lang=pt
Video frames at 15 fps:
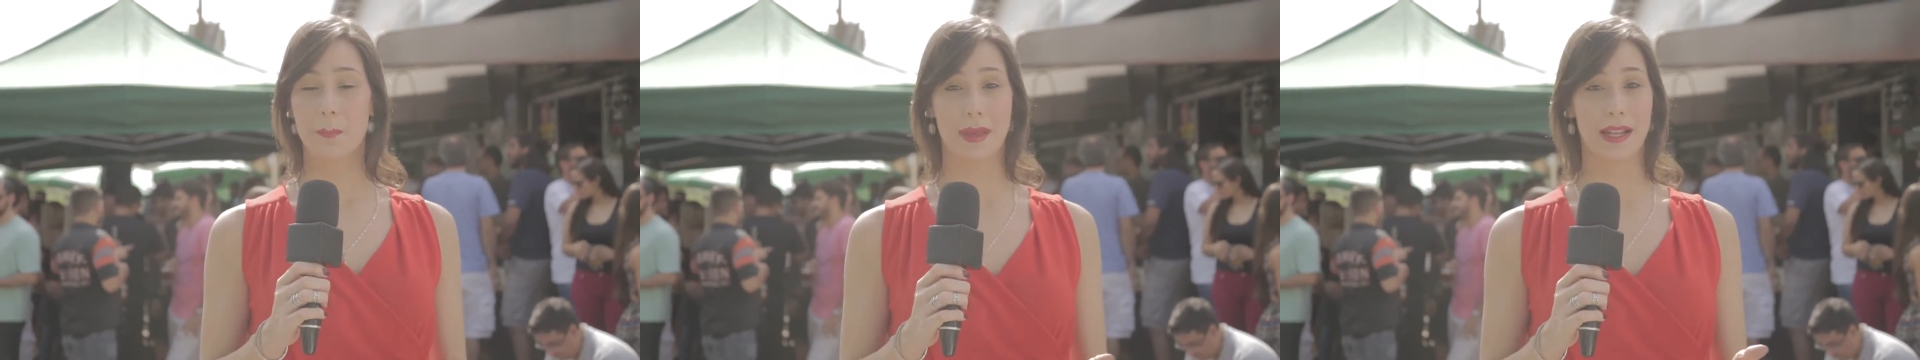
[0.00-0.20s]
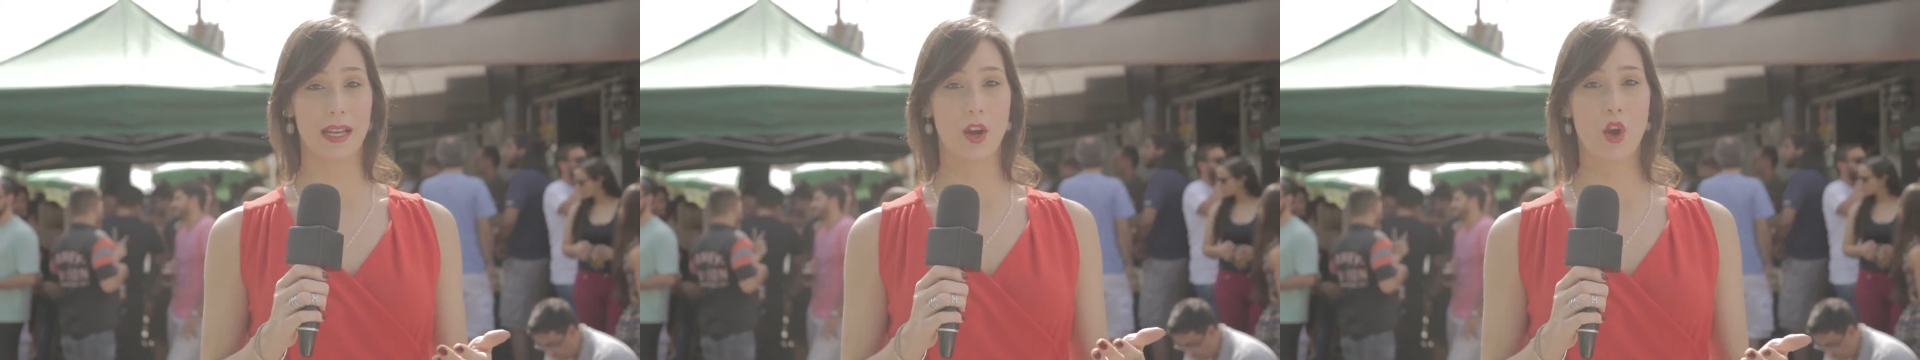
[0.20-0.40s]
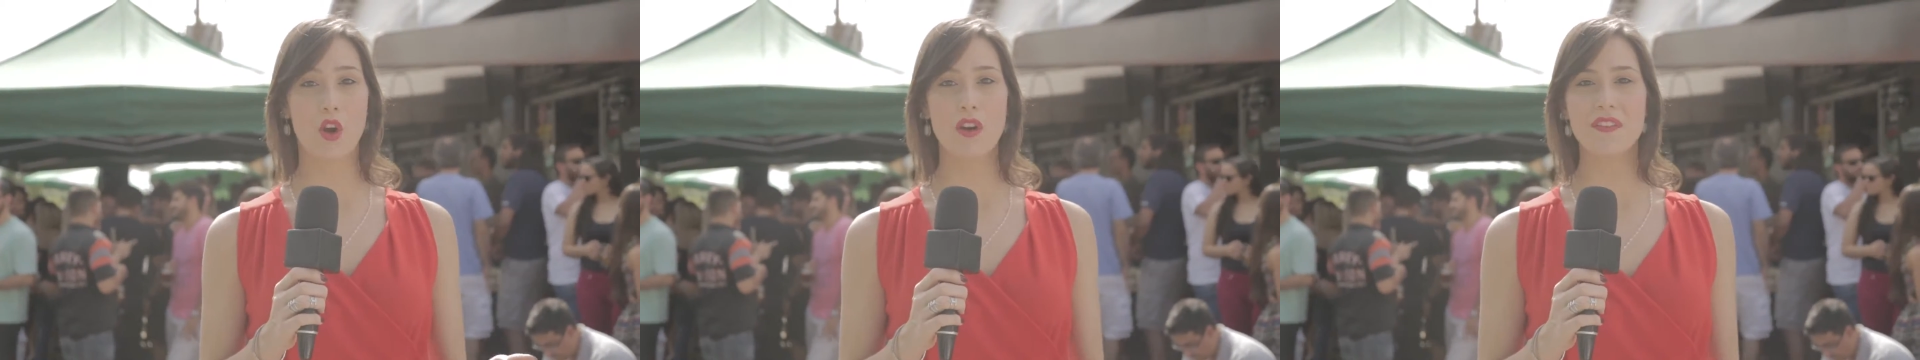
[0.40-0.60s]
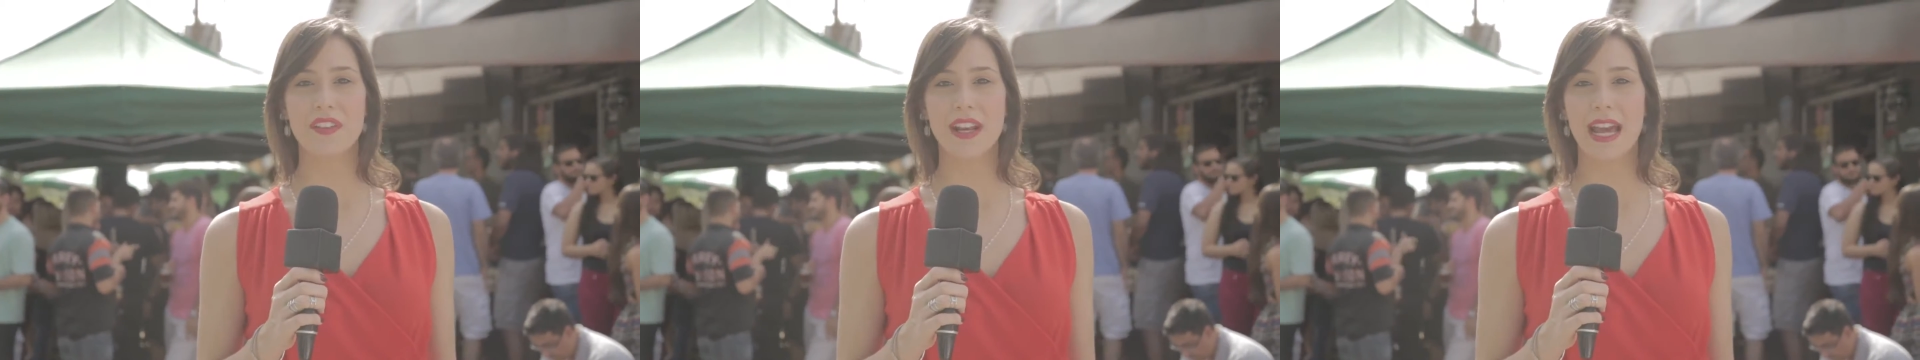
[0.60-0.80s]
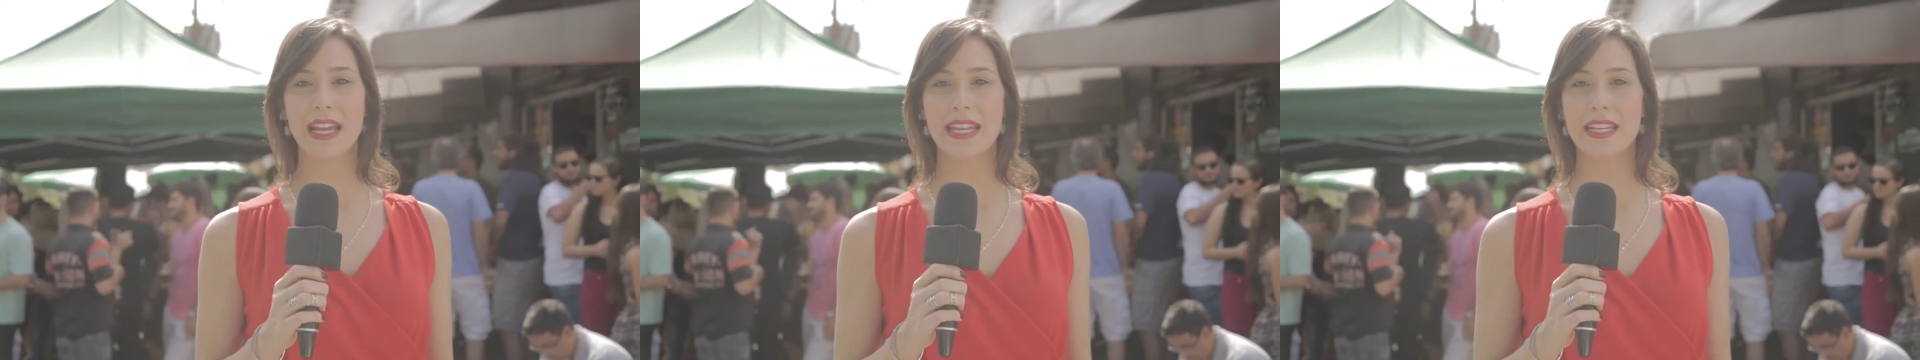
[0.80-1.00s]
pela
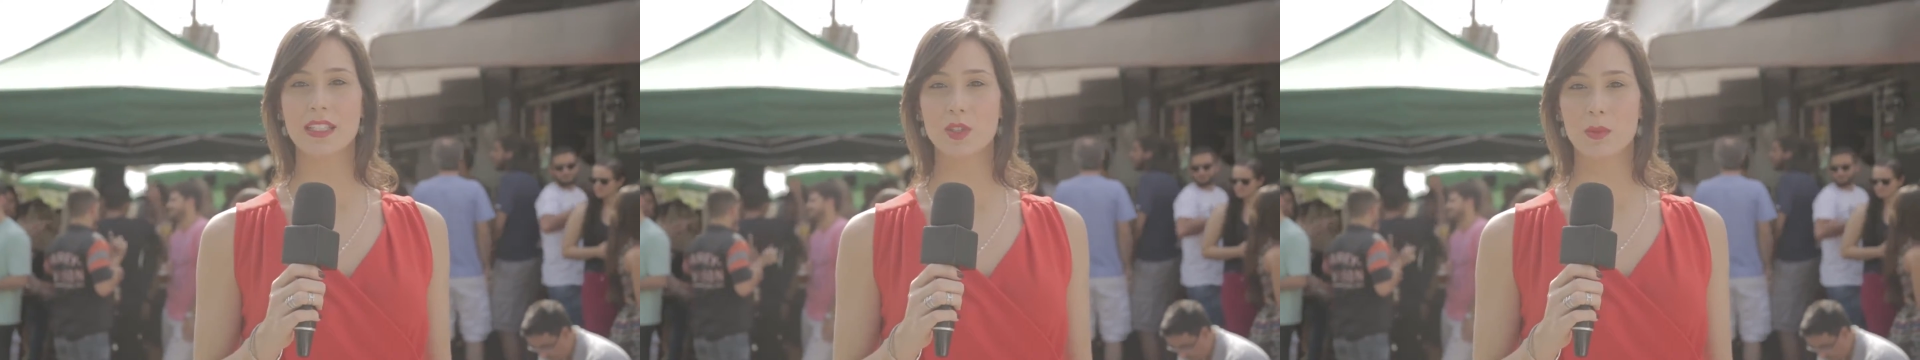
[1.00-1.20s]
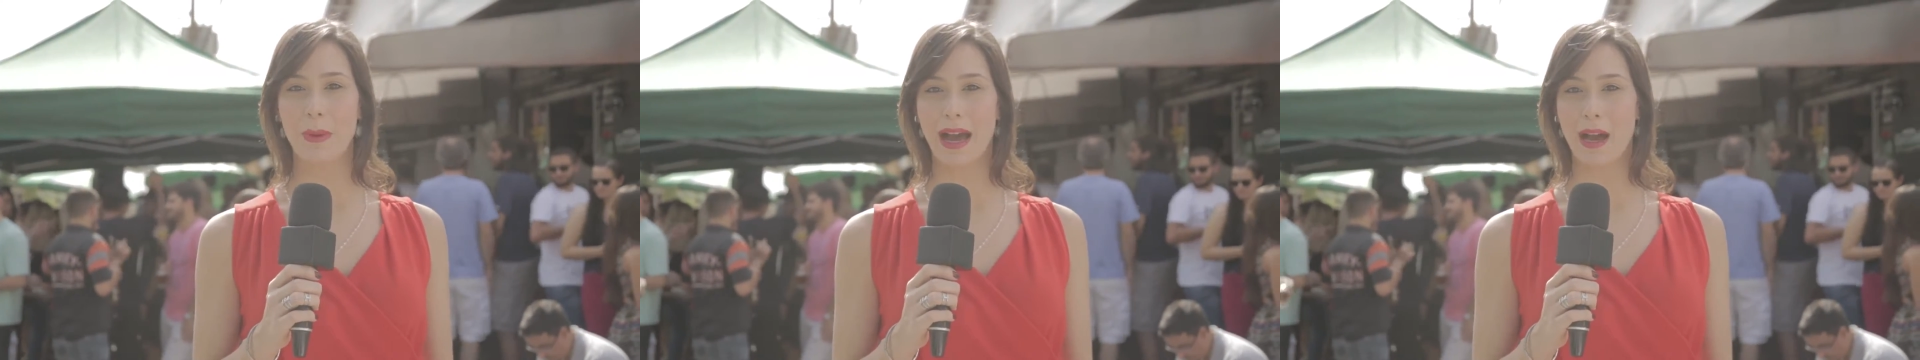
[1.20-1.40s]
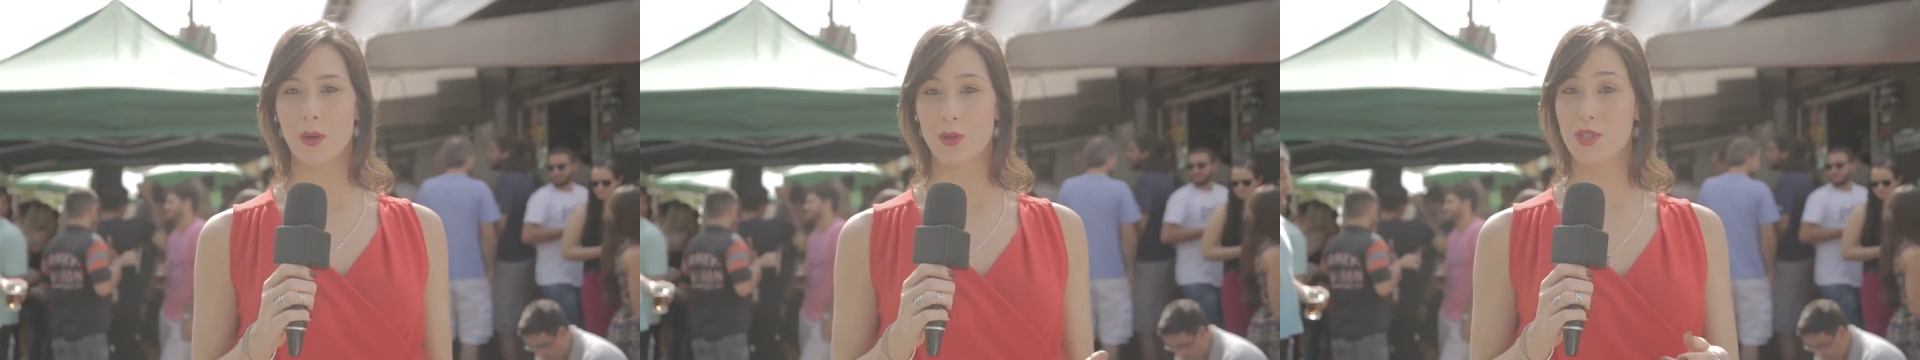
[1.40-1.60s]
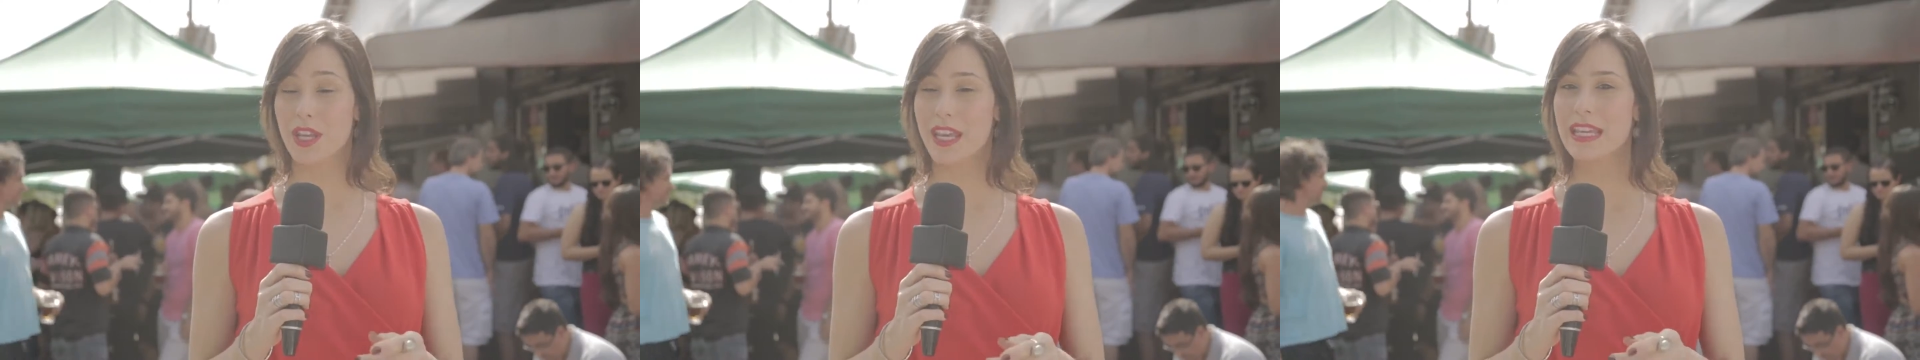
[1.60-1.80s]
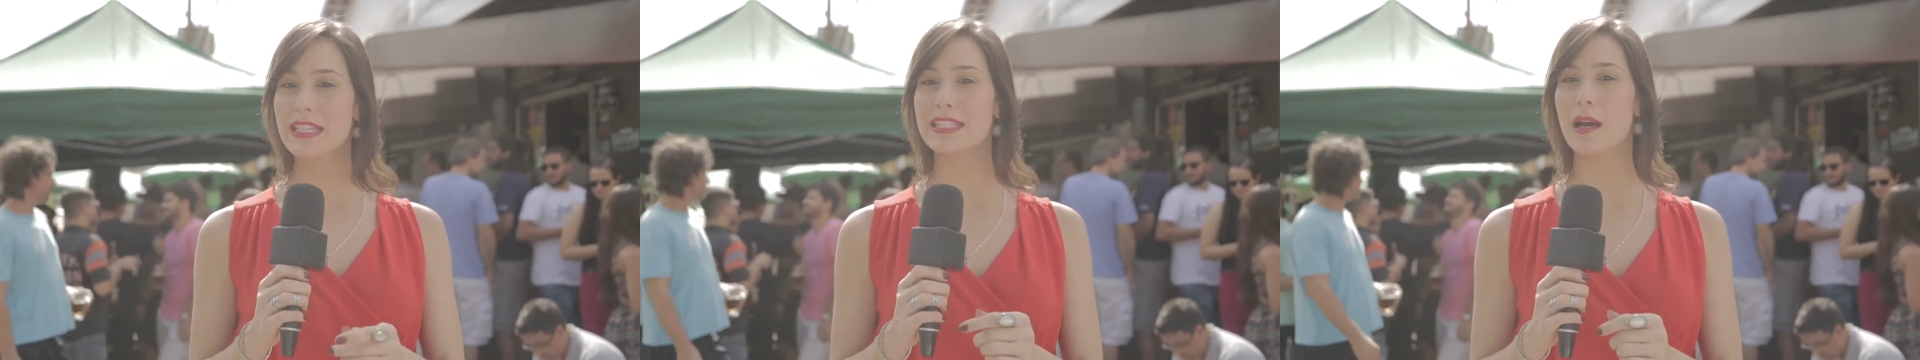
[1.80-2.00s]
Confraria do
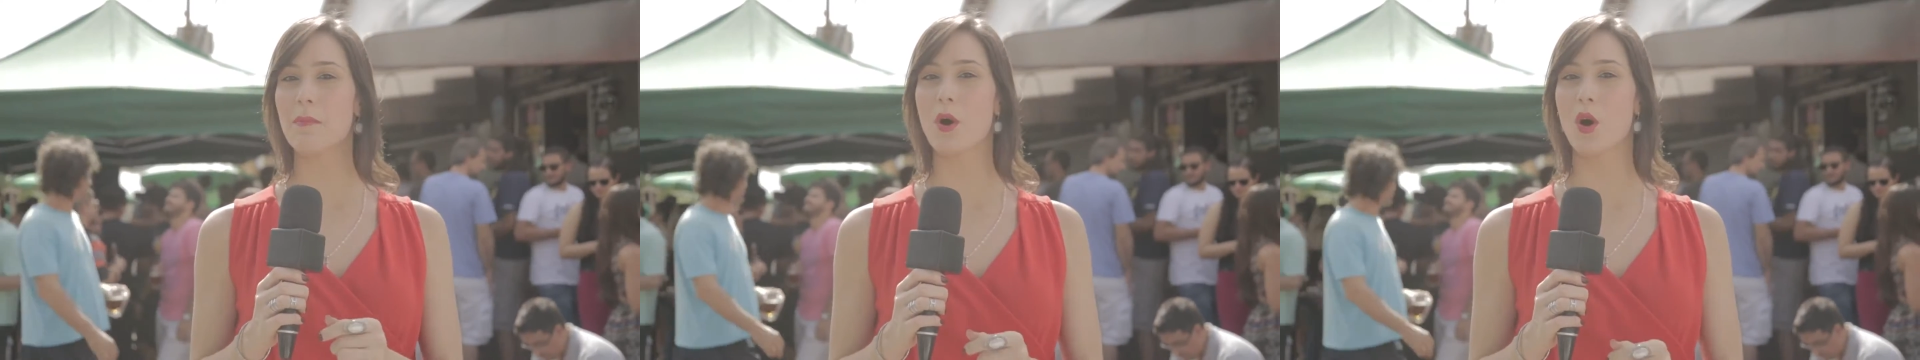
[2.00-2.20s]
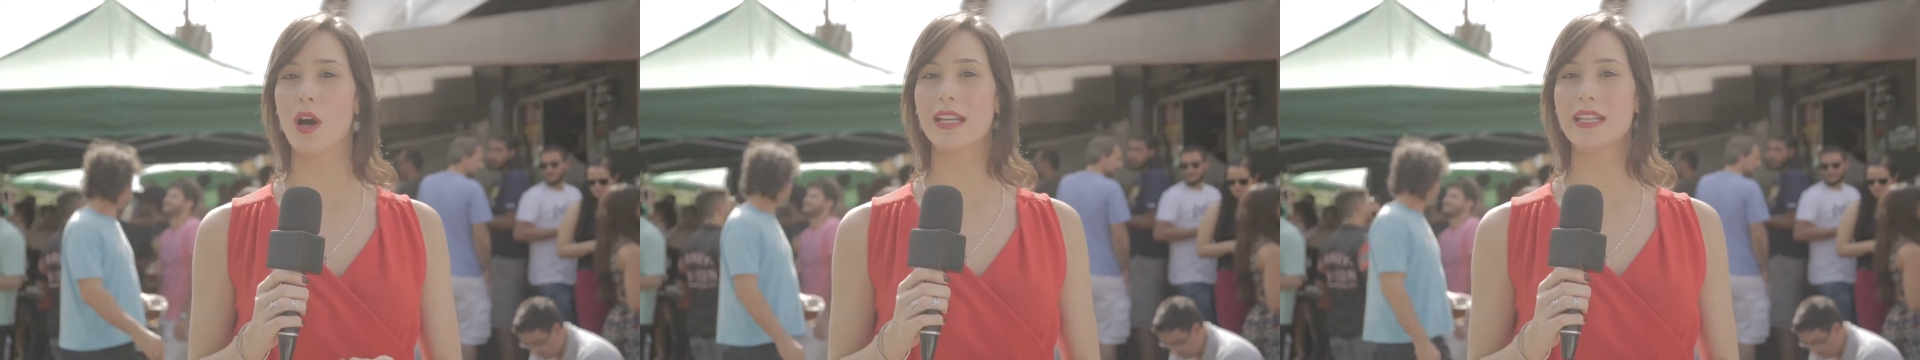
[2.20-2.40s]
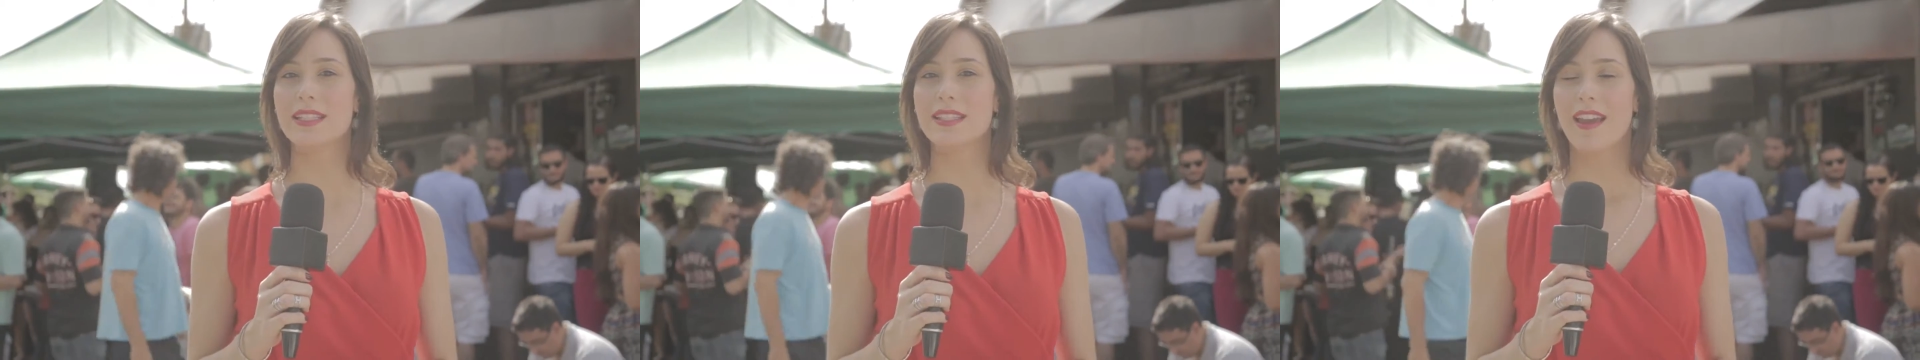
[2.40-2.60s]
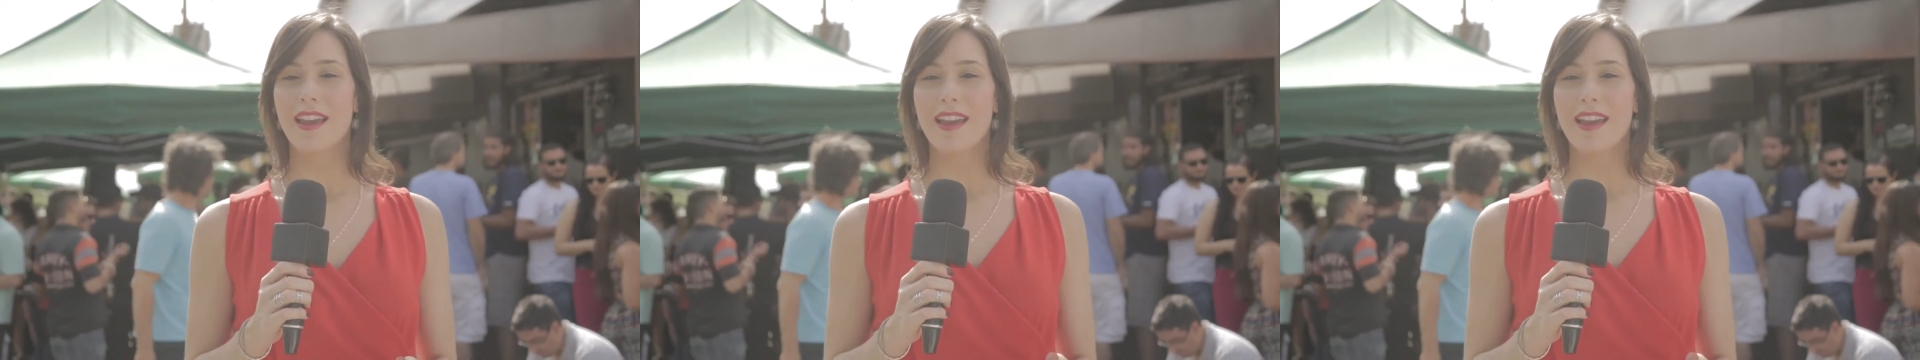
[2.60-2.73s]
Malte e Sabores